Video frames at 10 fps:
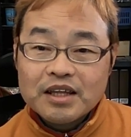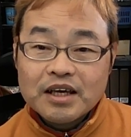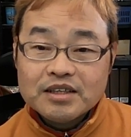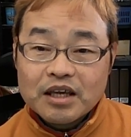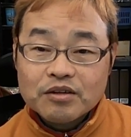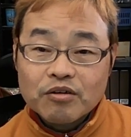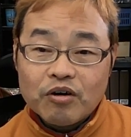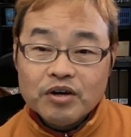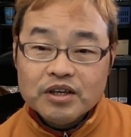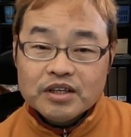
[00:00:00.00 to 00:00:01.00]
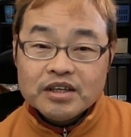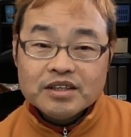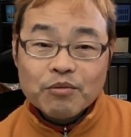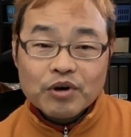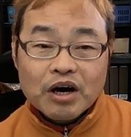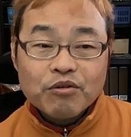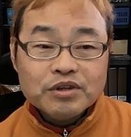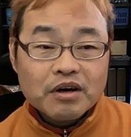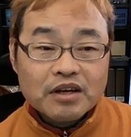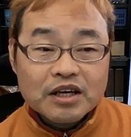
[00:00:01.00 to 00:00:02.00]
定していると言っても過言
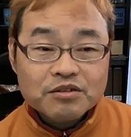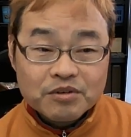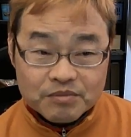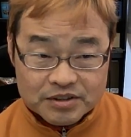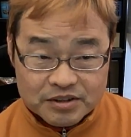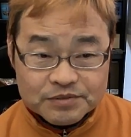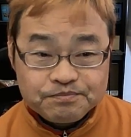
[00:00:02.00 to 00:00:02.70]
ではないと思います。